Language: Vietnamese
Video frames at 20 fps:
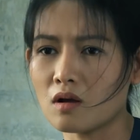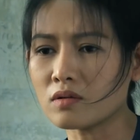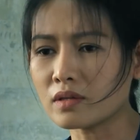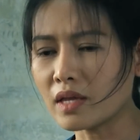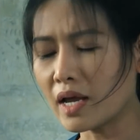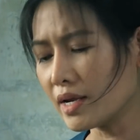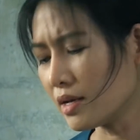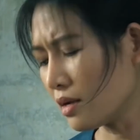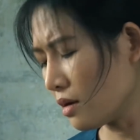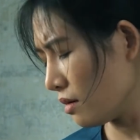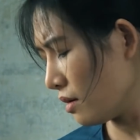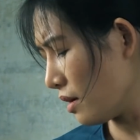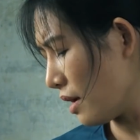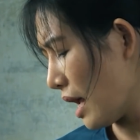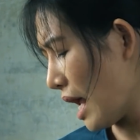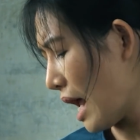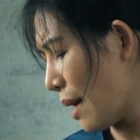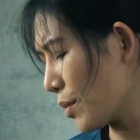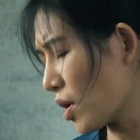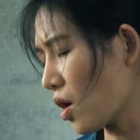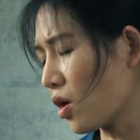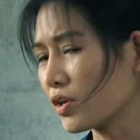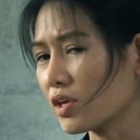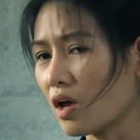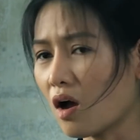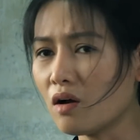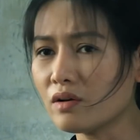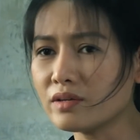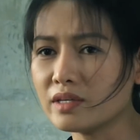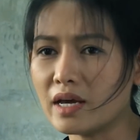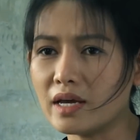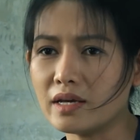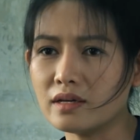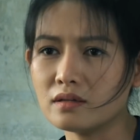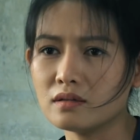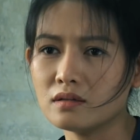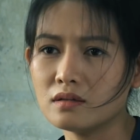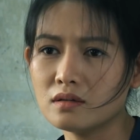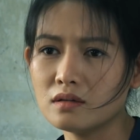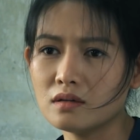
Con thấy đó Em còn nhỏ như vậy